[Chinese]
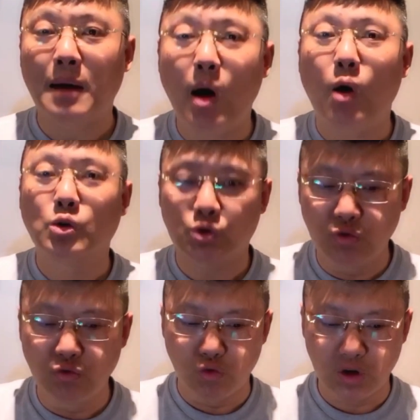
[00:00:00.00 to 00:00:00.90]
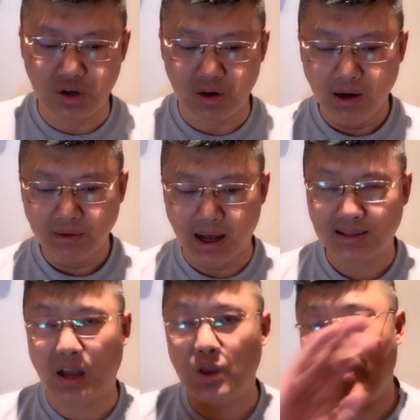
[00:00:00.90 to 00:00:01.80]
冒充武士啊，
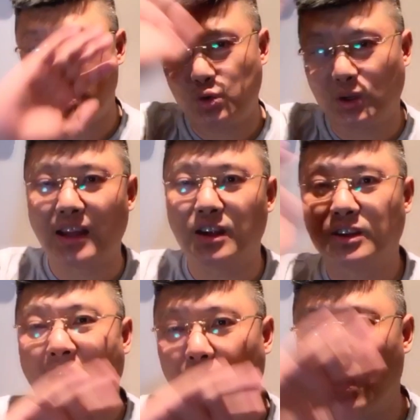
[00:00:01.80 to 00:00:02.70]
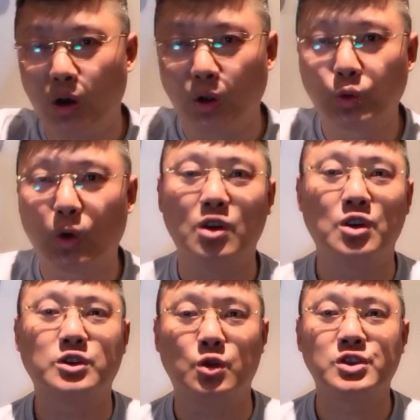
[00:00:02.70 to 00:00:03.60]
咱就别说他的他留下了多少
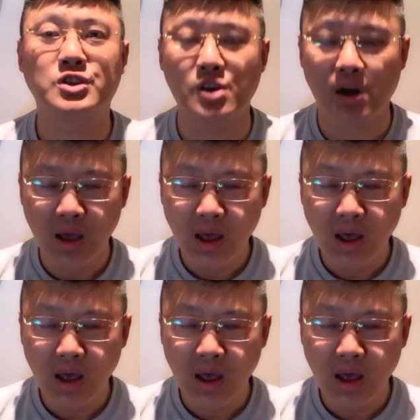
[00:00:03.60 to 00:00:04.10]
首诗。